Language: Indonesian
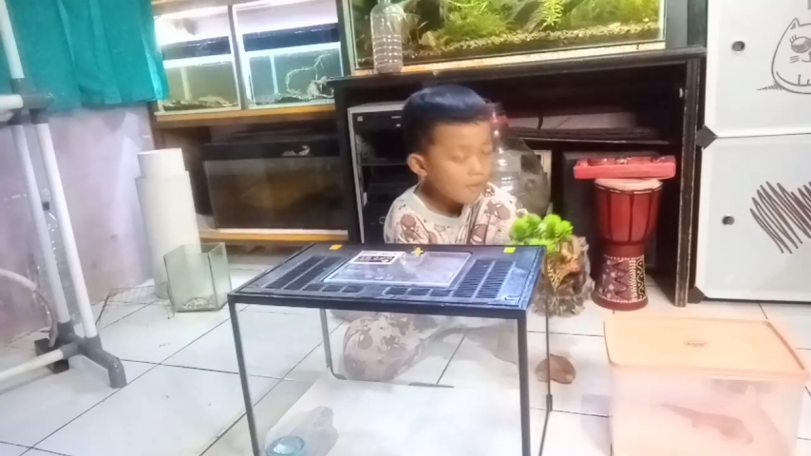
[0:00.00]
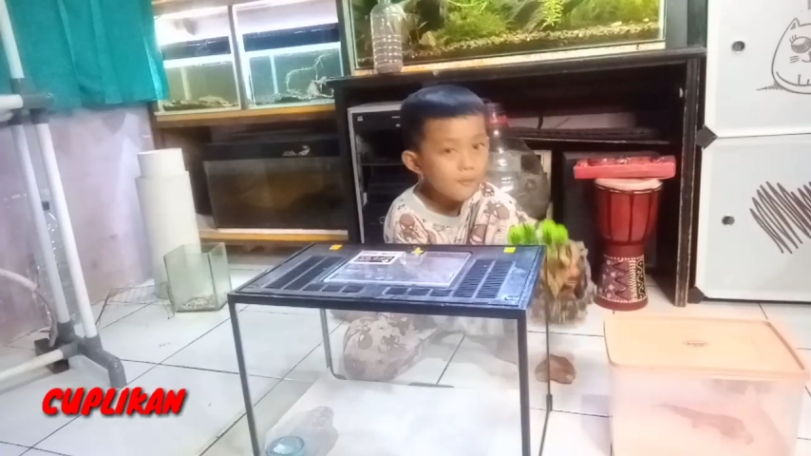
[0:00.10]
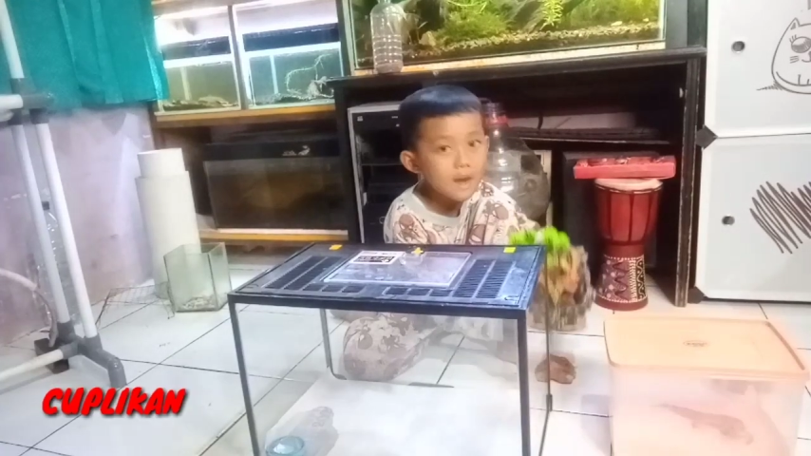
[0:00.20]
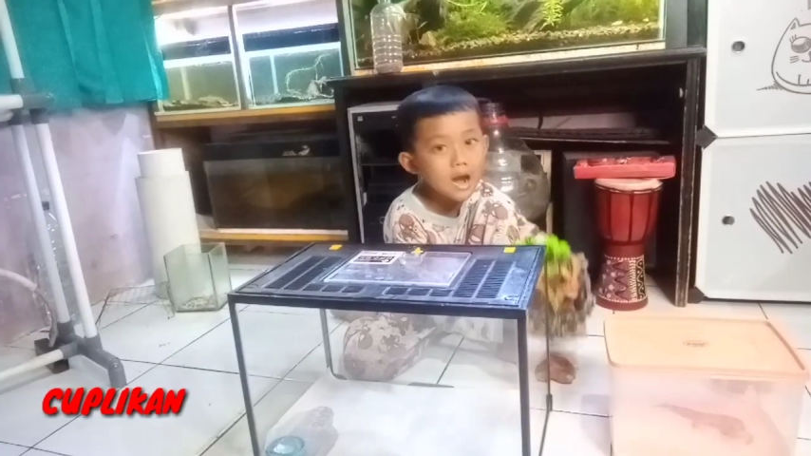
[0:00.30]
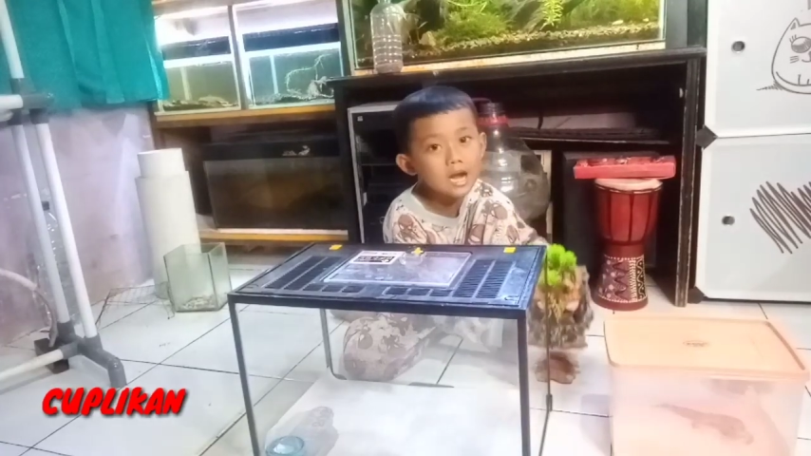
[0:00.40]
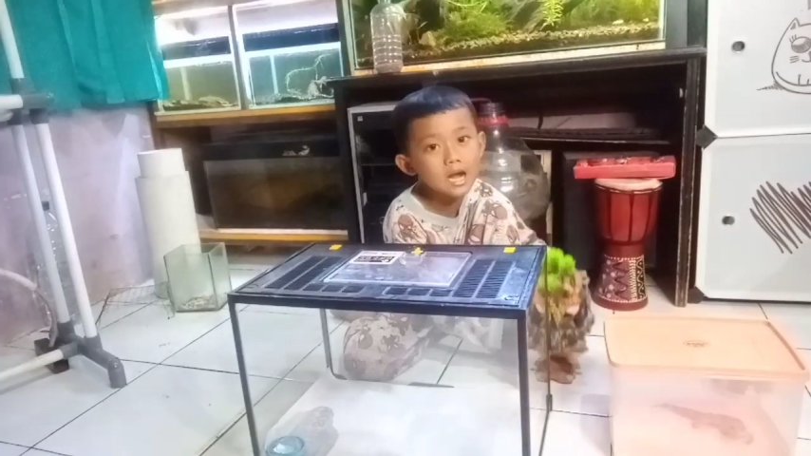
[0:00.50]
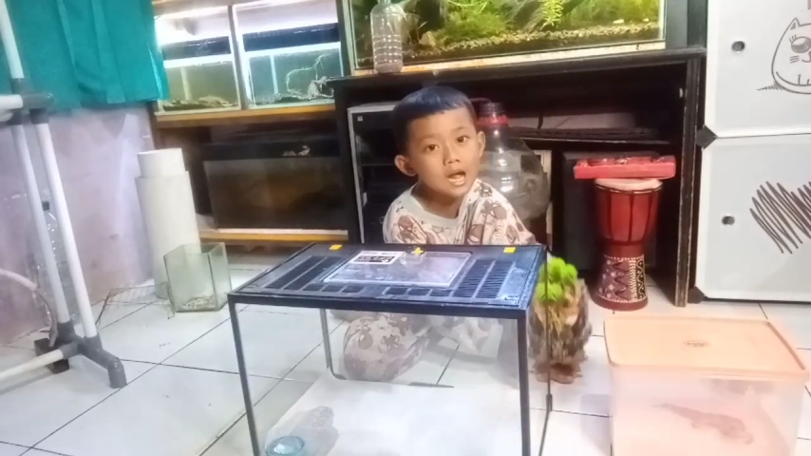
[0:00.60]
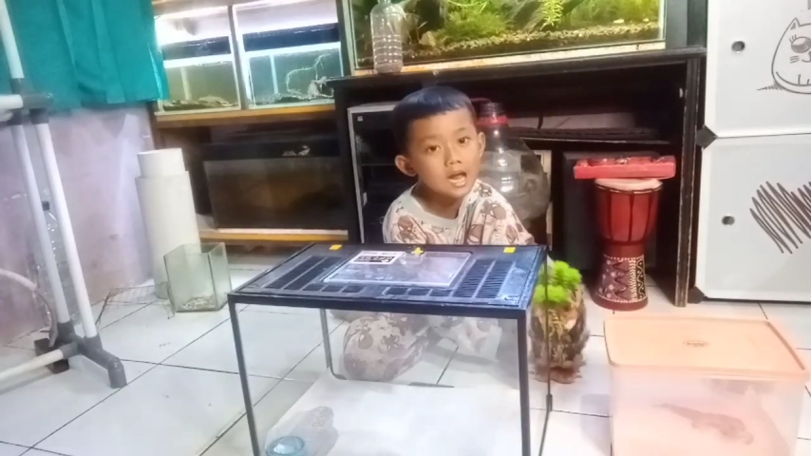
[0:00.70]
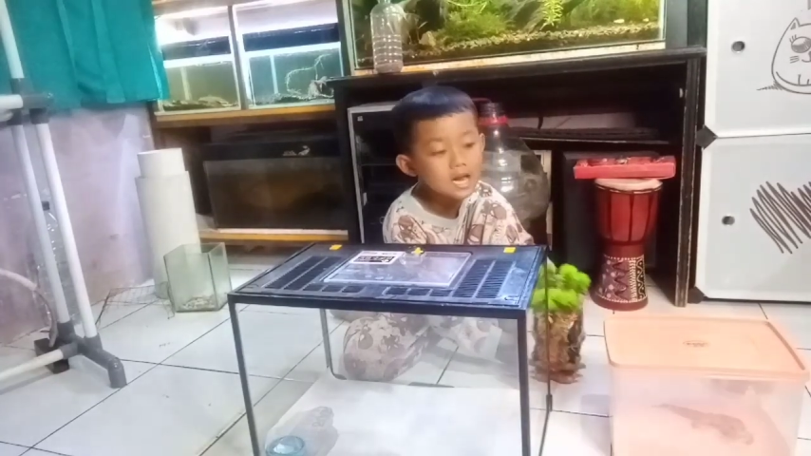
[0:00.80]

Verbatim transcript: maka